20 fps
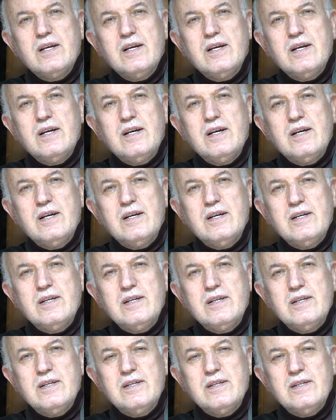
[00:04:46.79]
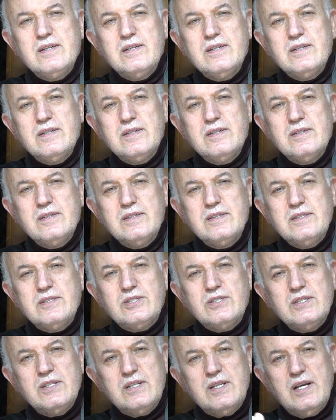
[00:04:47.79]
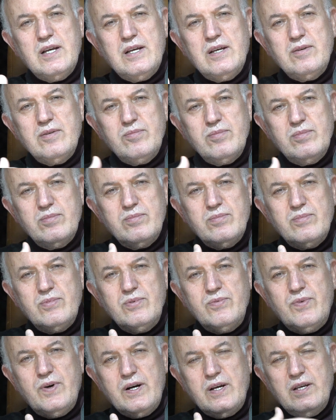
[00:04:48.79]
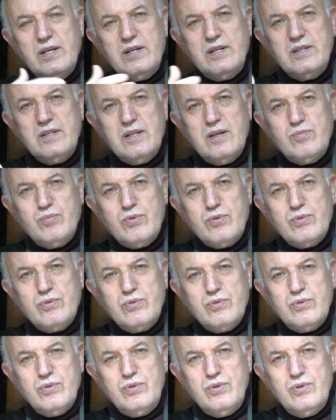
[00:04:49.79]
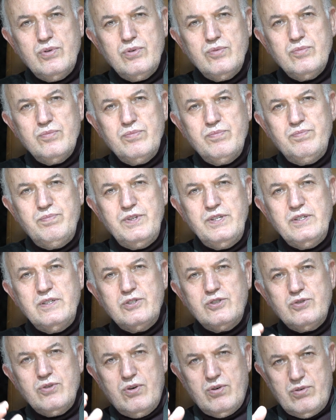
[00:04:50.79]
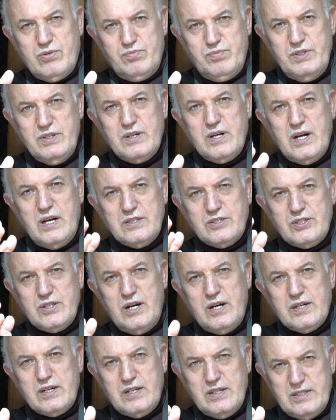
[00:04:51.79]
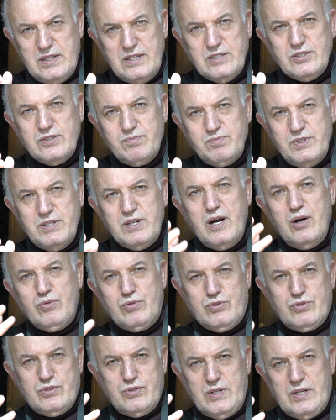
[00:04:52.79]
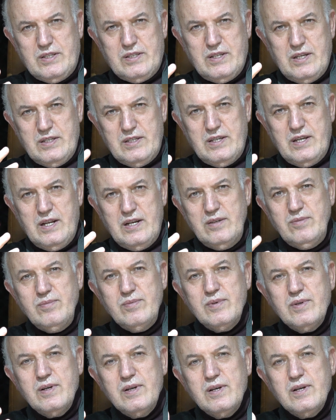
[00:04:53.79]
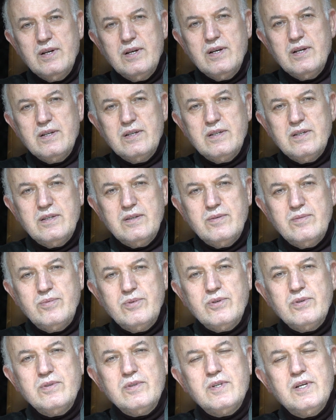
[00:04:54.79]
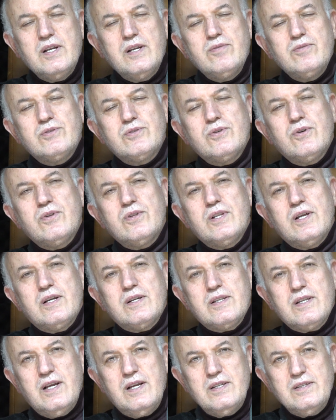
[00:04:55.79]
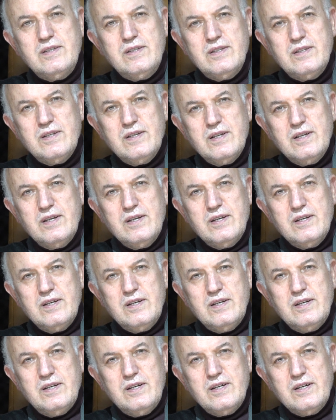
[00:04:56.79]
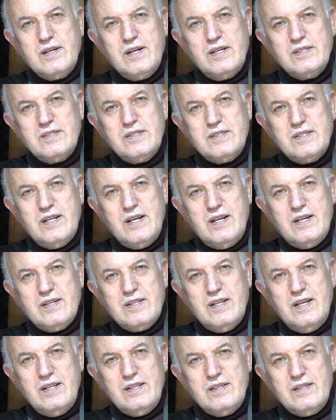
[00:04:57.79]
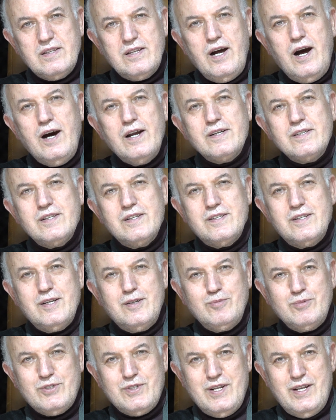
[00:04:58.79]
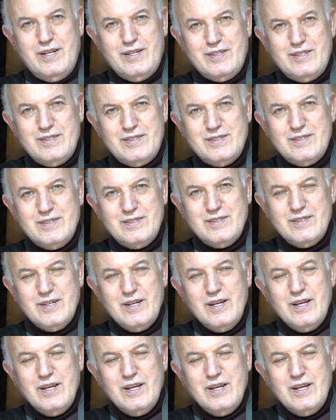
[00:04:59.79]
e, içinde bu fakirin de bulunduğu birçok birkaç arkadaş bir avuç hatta diyelim ee, bugün televizyonlardan, e, gazetelerden tard edilmişlerdir.